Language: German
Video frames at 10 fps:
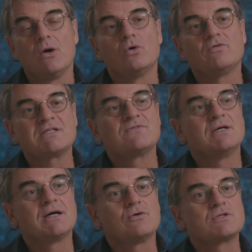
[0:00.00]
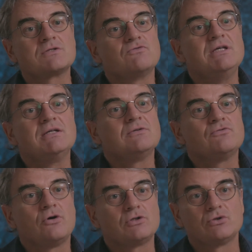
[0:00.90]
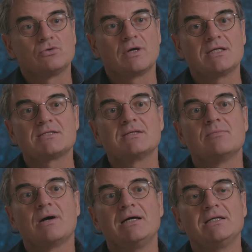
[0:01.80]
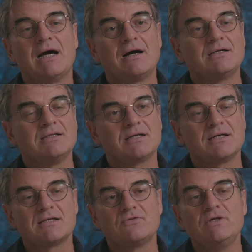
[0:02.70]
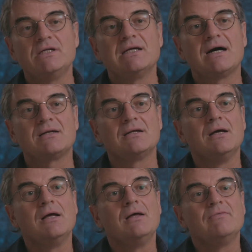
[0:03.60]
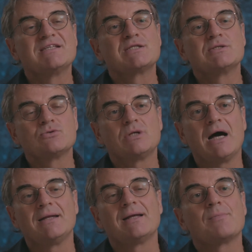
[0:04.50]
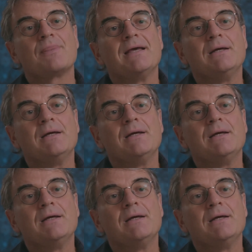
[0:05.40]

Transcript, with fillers: Und was wir ja aus vielen Forschungen jetzt im Bereich Nachhaltigkeit seit vielen Jahren wissen, ist unter anderem,